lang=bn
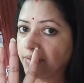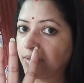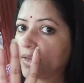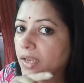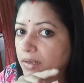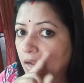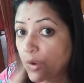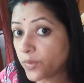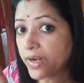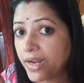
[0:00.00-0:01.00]
আর
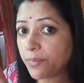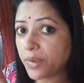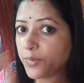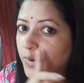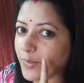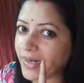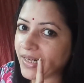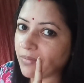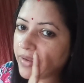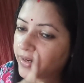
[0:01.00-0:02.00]
ঠাকুরের নামে
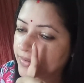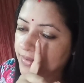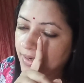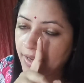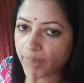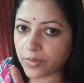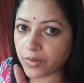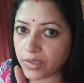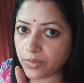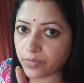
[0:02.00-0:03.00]
ভগবানের নামে একটা লাইক
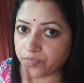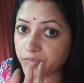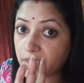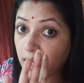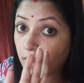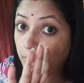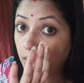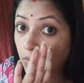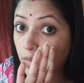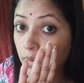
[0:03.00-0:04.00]
করে দিও যারা
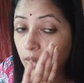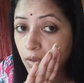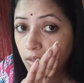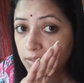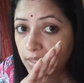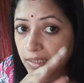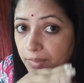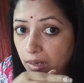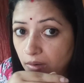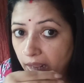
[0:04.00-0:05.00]
ভালো যাদের
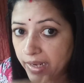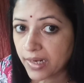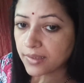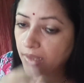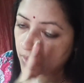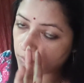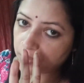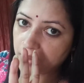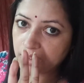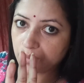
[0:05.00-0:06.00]
ভালো লাগে না তারাও
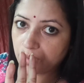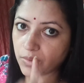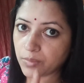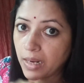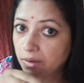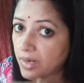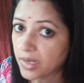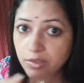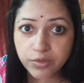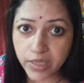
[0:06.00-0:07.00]
প্লিজ করে দিও ভালো না
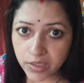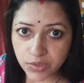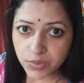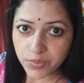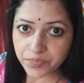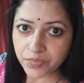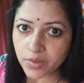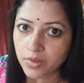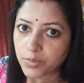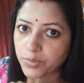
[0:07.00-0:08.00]
লাগলে দেখছো
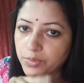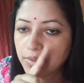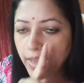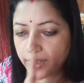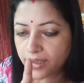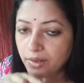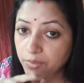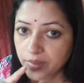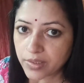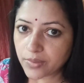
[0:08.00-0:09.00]
তো লাইকটা
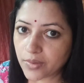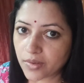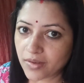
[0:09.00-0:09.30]
করে দিও